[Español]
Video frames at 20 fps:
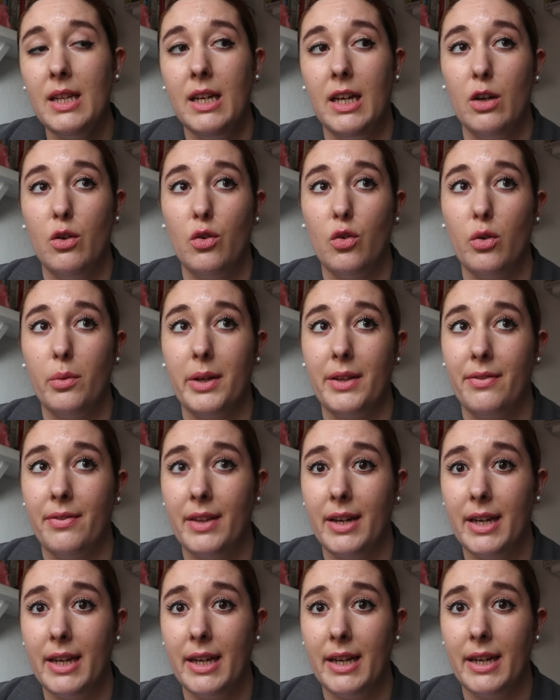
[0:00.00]
Luego
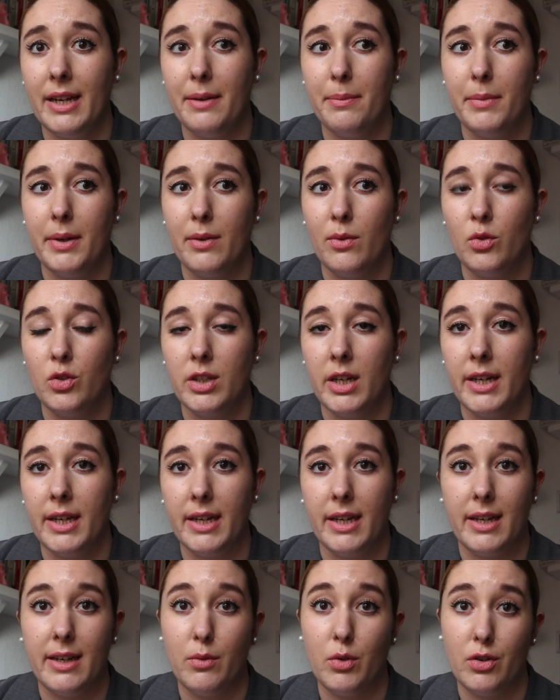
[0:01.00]
vendré, me echaré
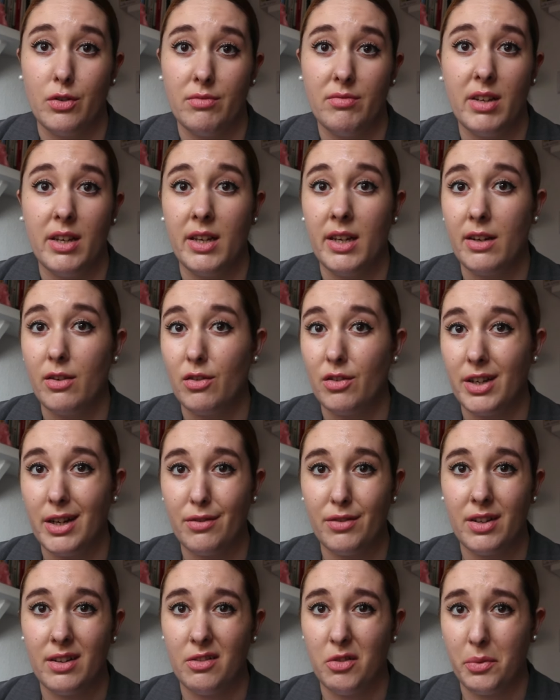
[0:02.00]
que bueno, hoy
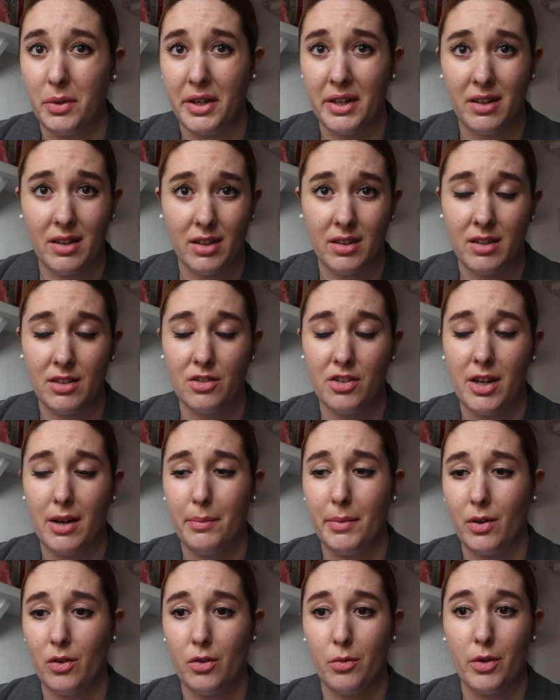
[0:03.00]
al final no voy a ir al ya
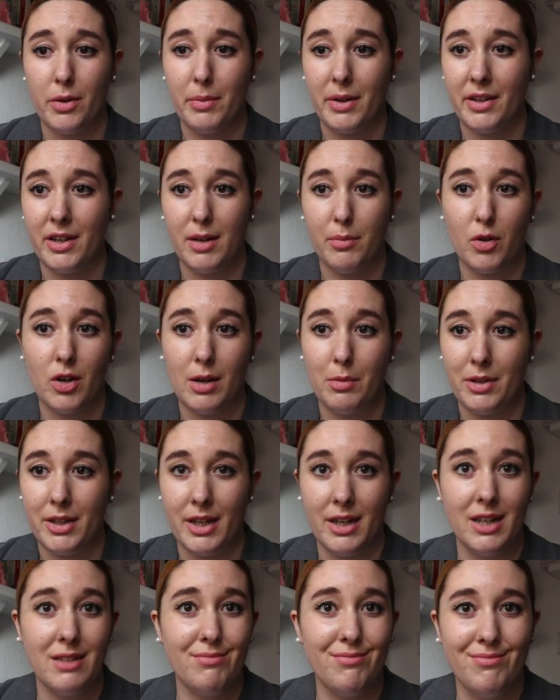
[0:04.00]
mejor bien por la
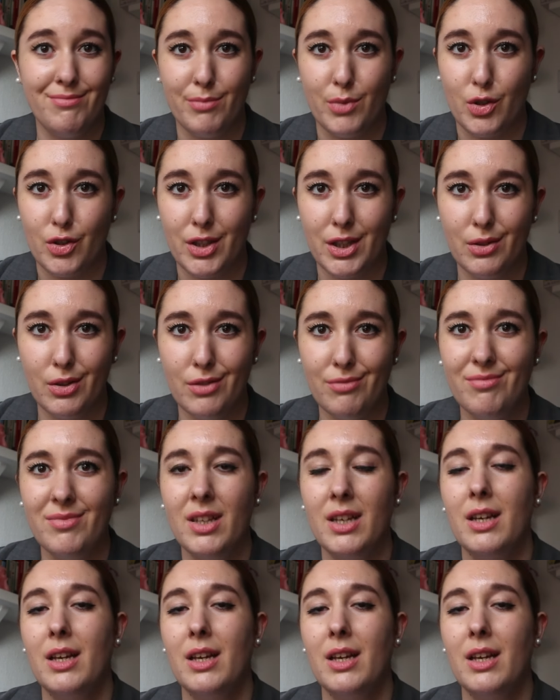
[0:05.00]
mañana, prontito.